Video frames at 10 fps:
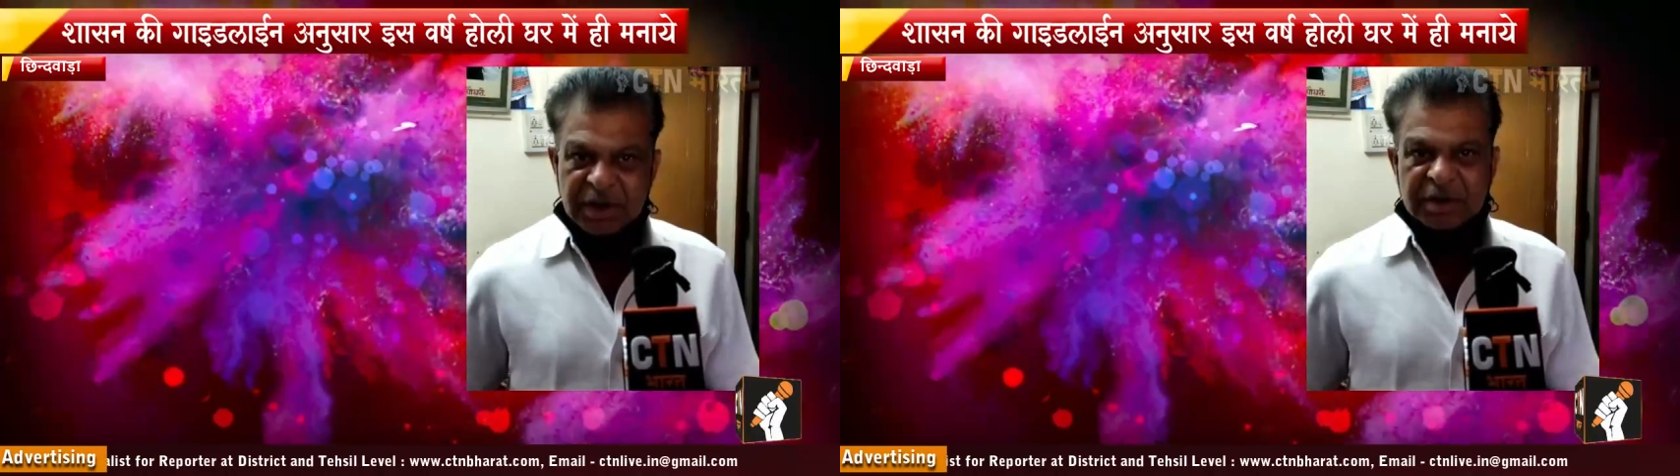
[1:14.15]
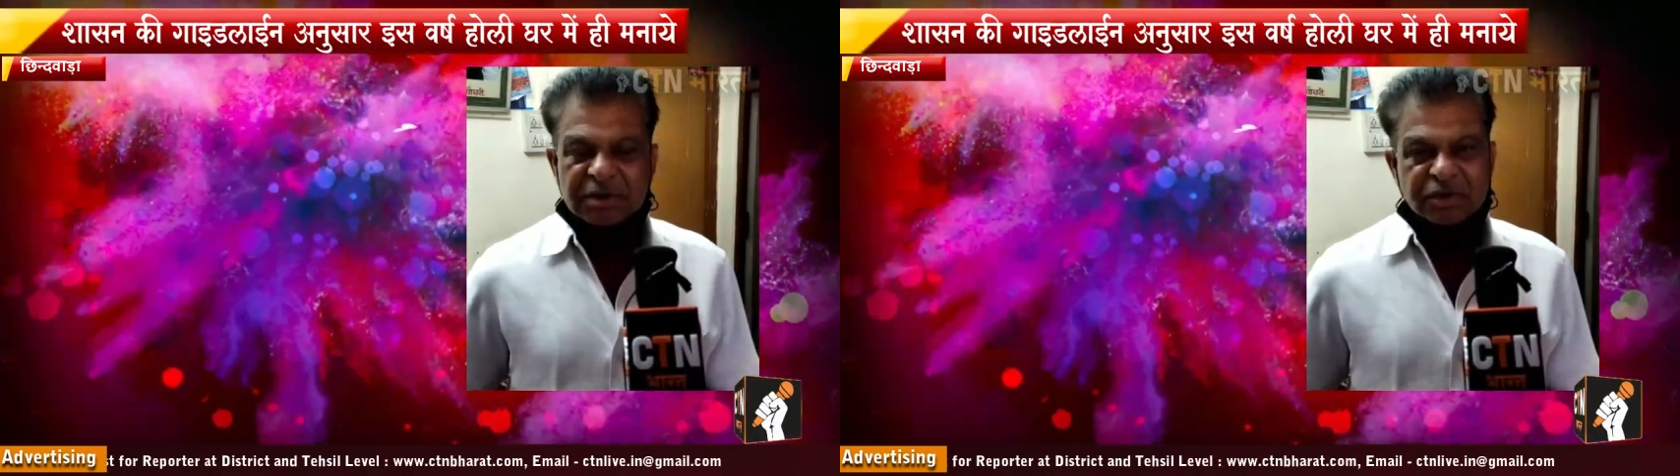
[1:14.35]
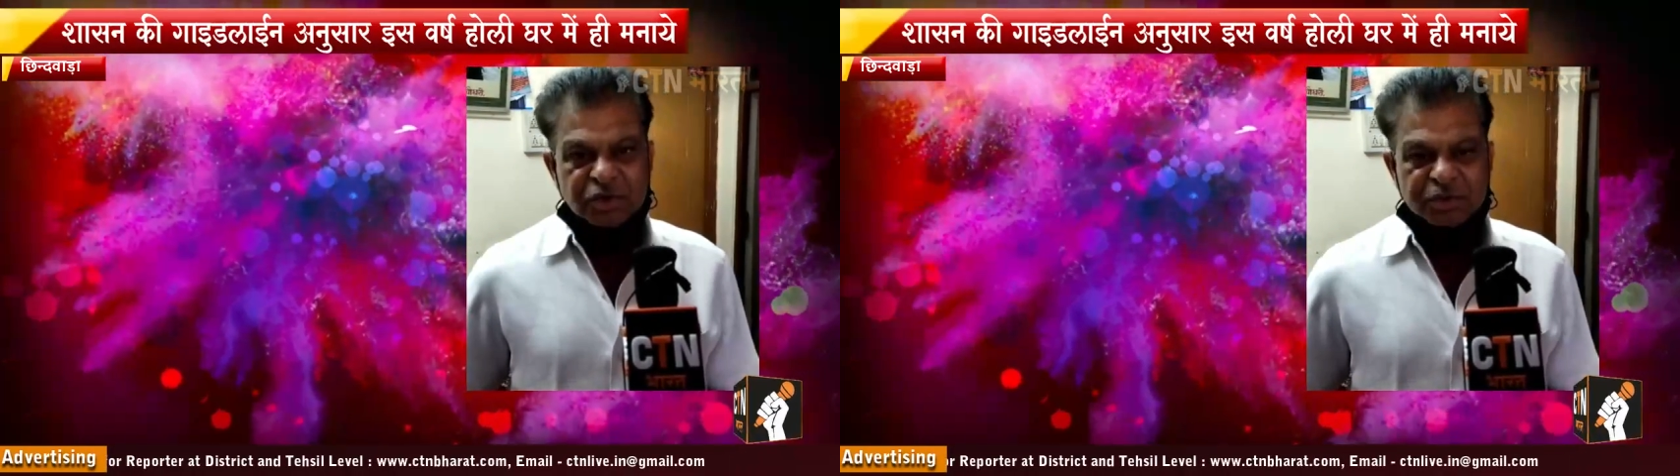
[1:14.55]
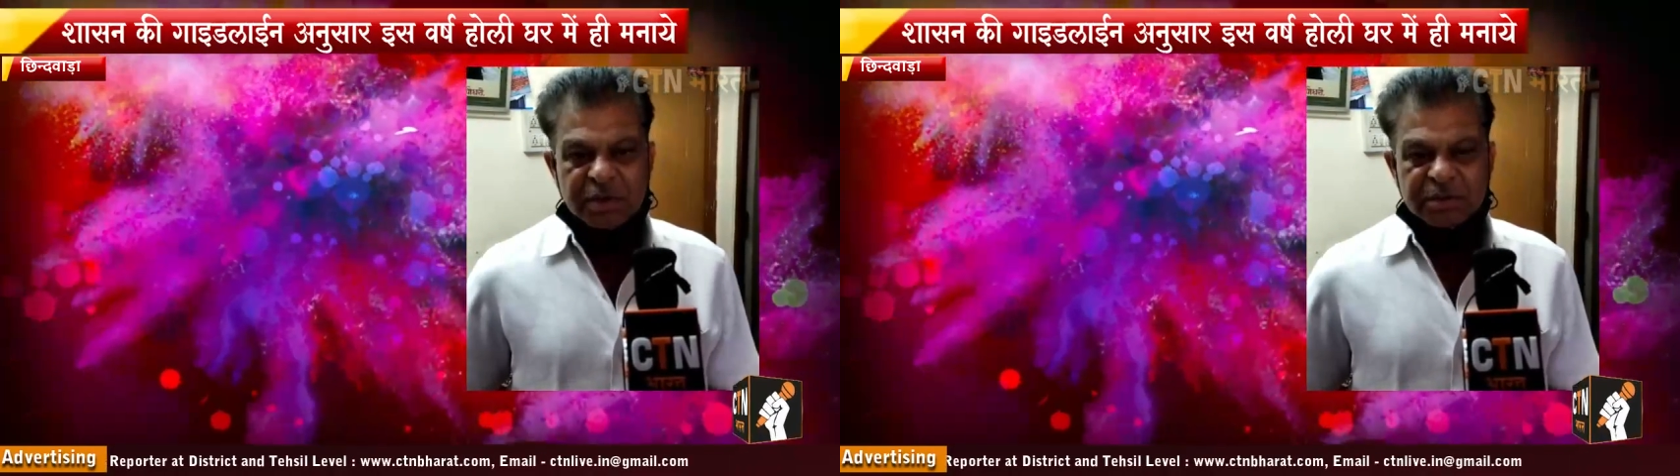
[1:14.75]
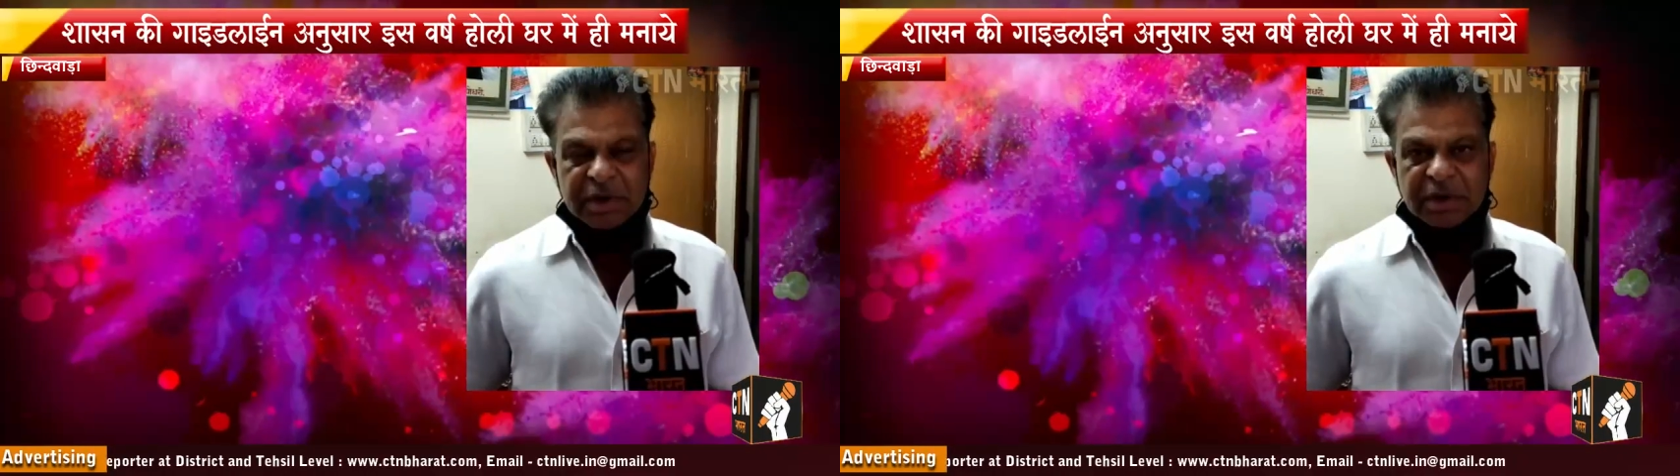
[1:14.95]
हार्दिक
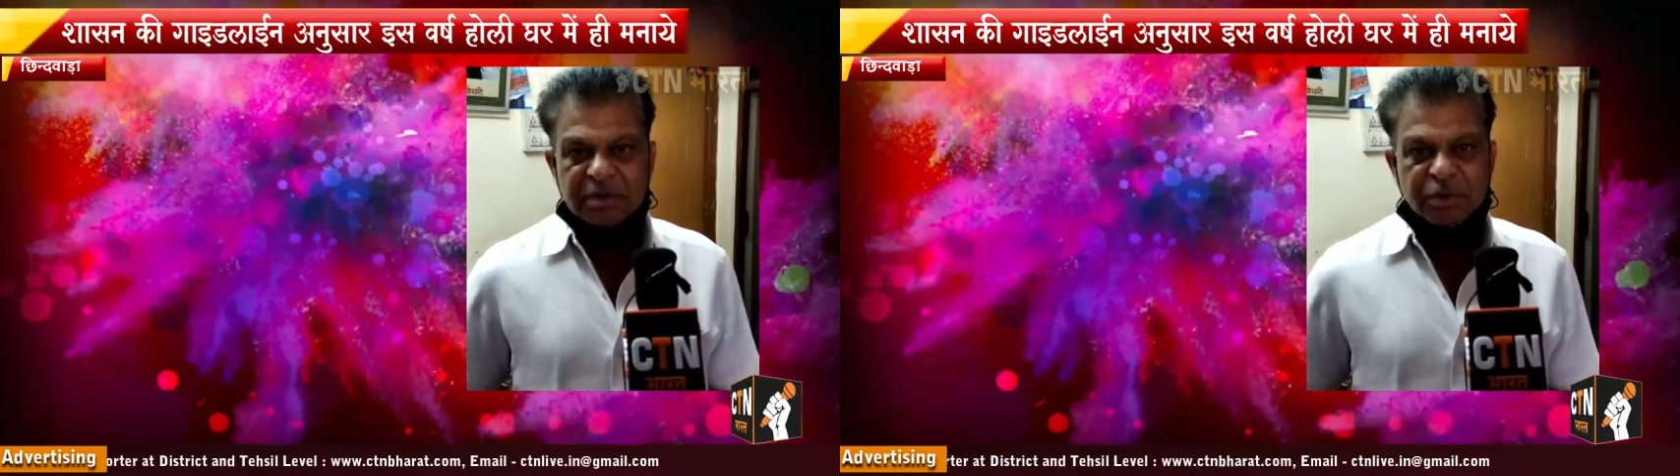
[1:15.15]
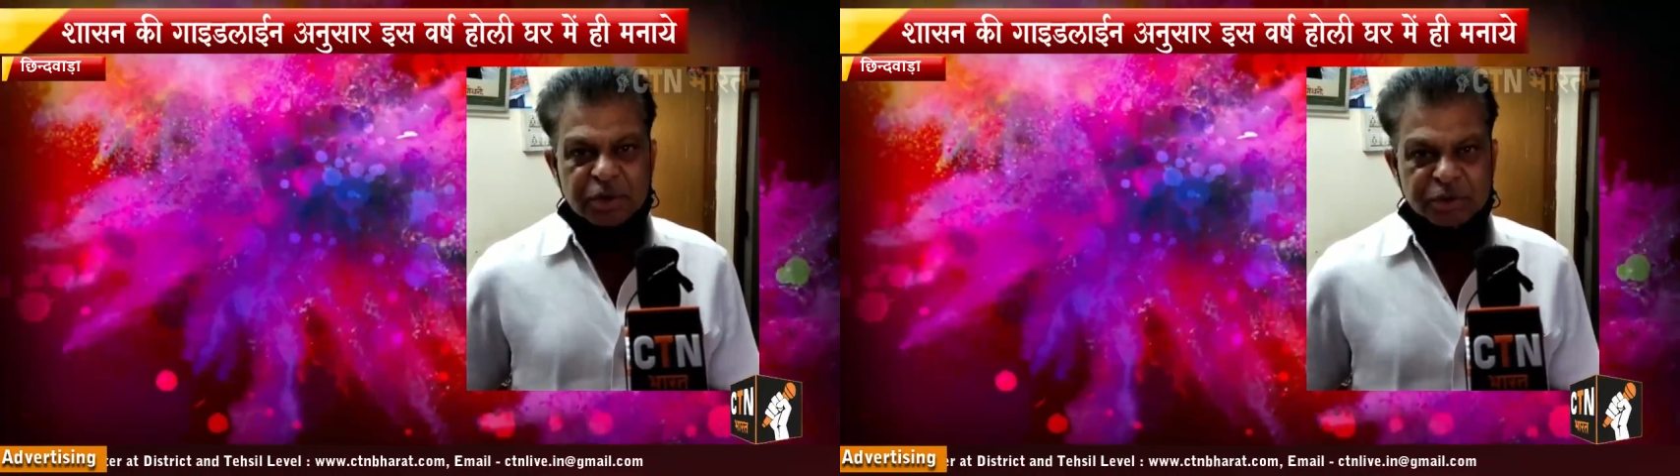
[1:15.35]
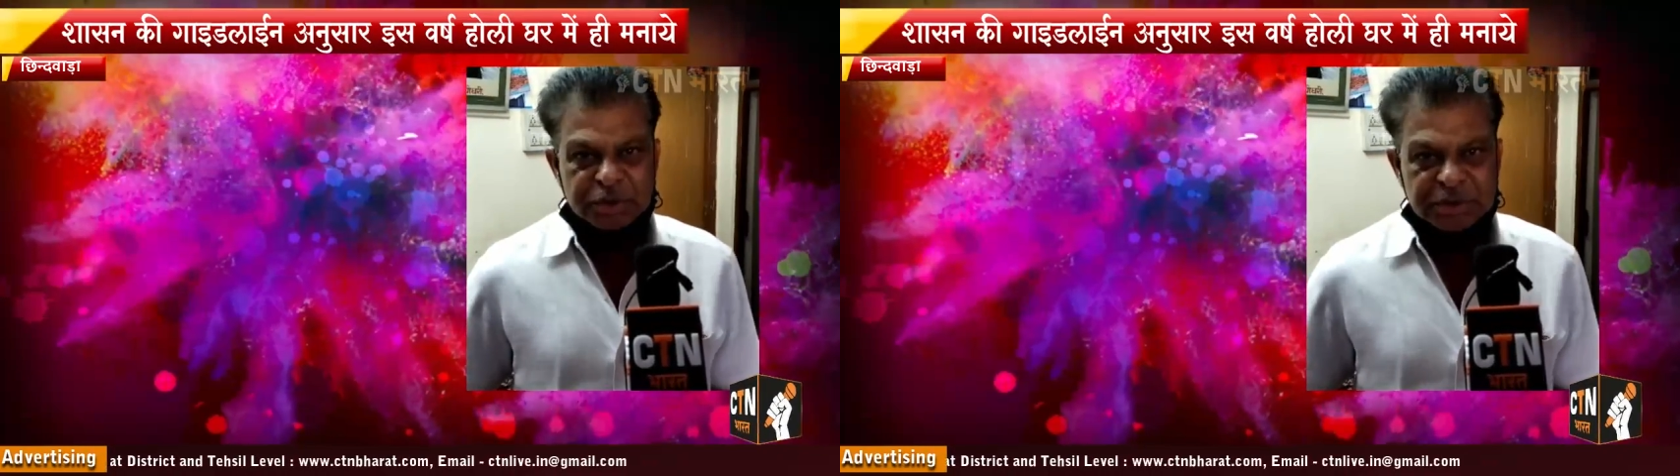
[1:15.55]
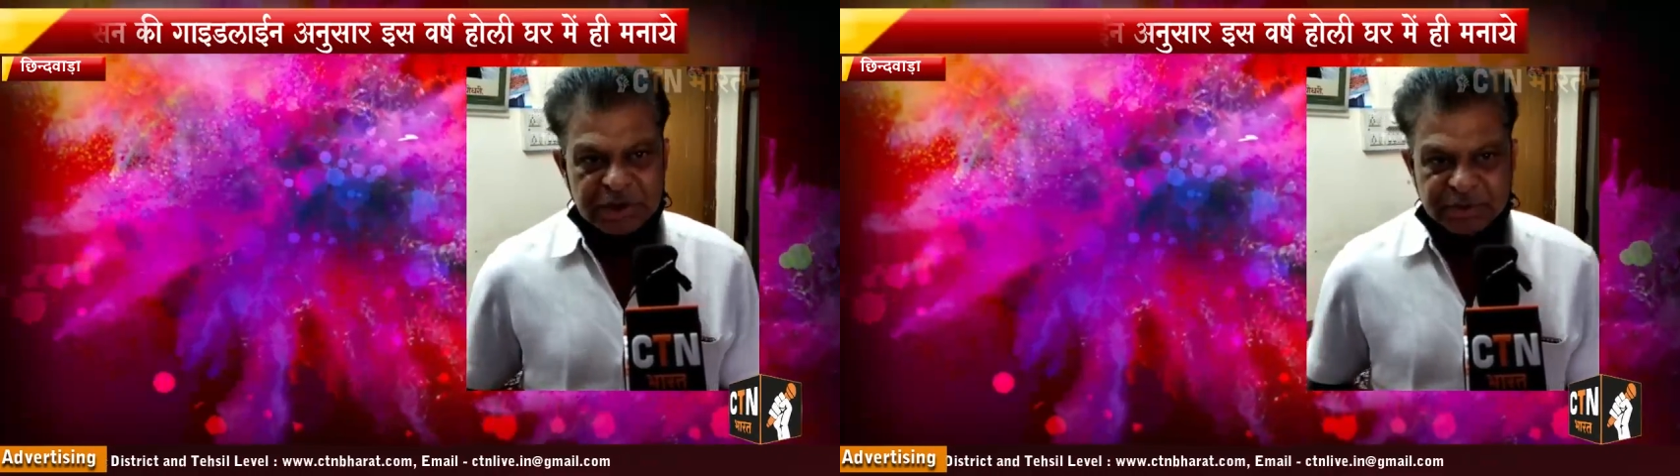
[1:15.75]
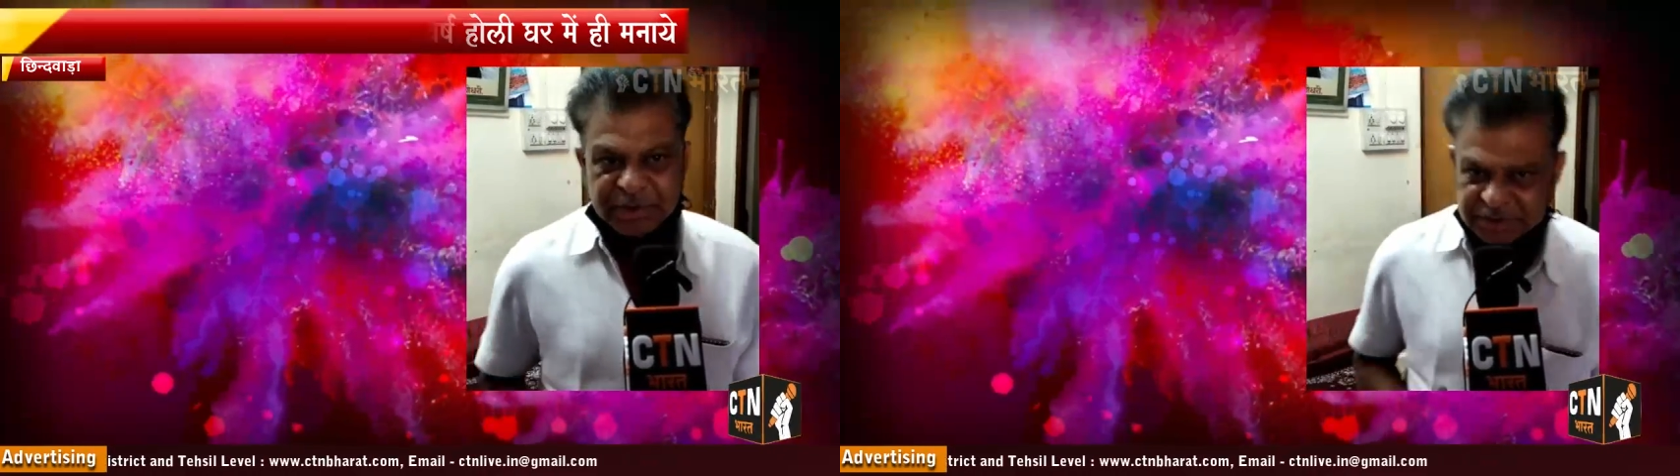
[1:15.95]
शुभकामनाएं बहुत बहुत
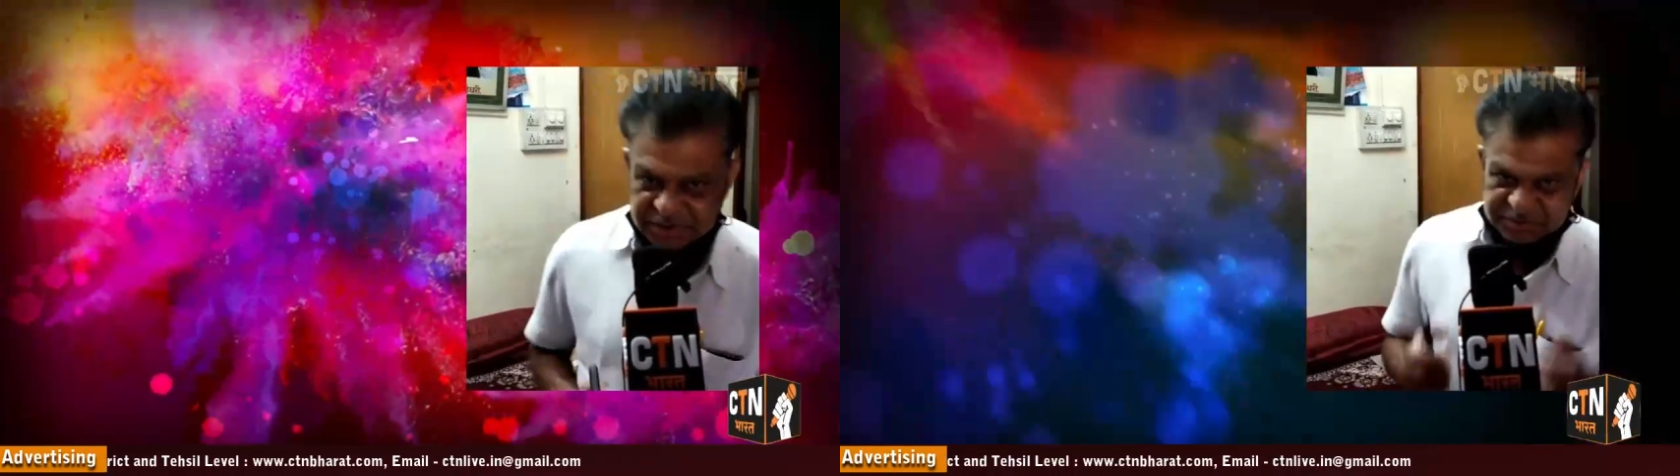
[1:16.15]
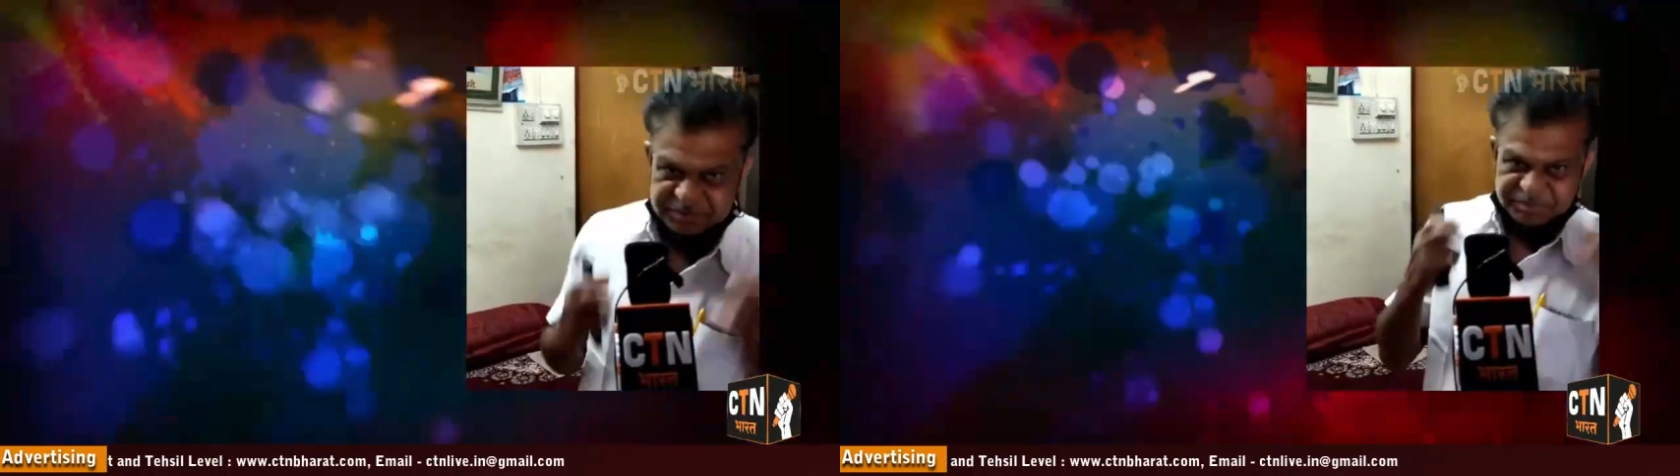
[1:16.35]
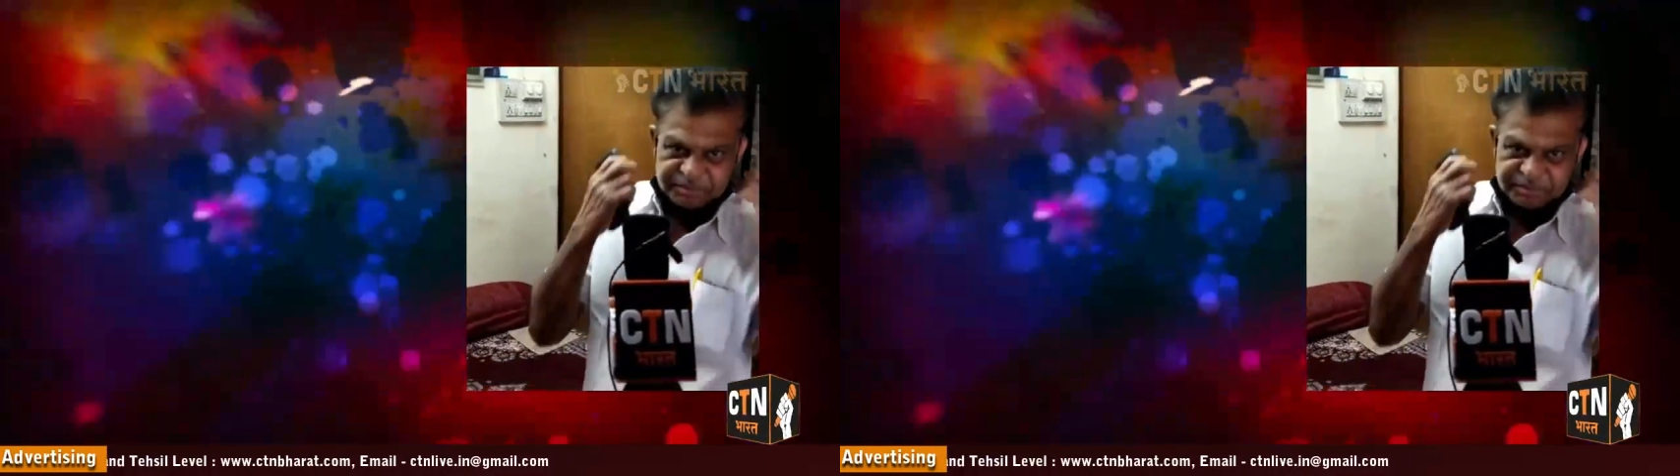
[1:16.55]
धन्यवाद